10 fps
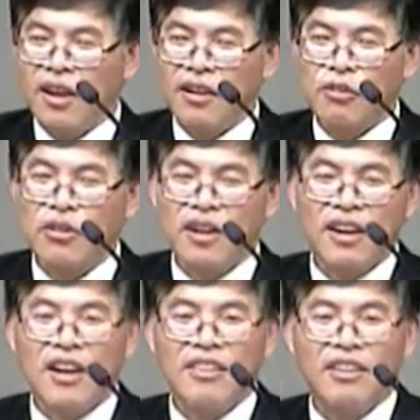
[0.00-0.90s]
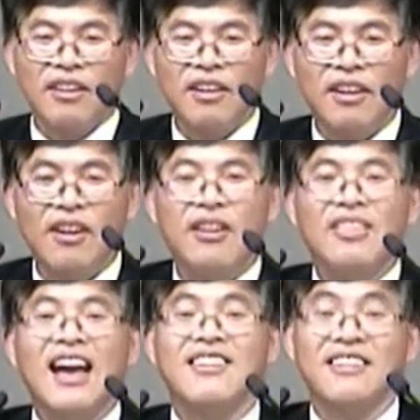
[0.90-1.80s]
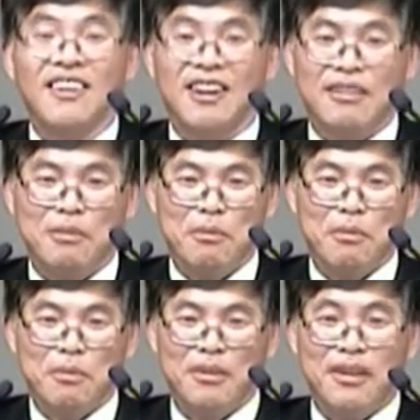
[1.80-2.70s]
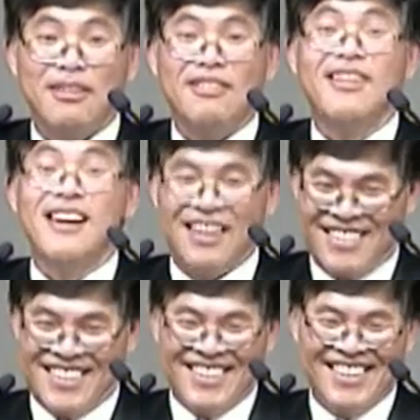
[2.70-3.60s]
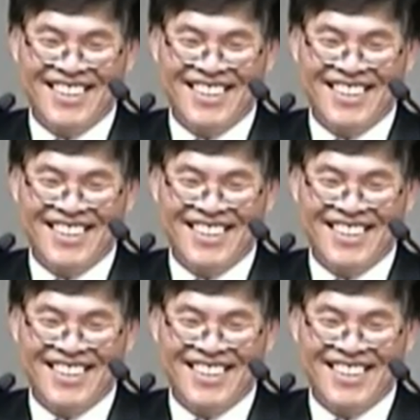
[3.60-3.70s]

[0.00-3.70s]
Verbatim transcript: 소리가 나요 안 나요? 나잖아요 아직도. 그래도 덜 나지.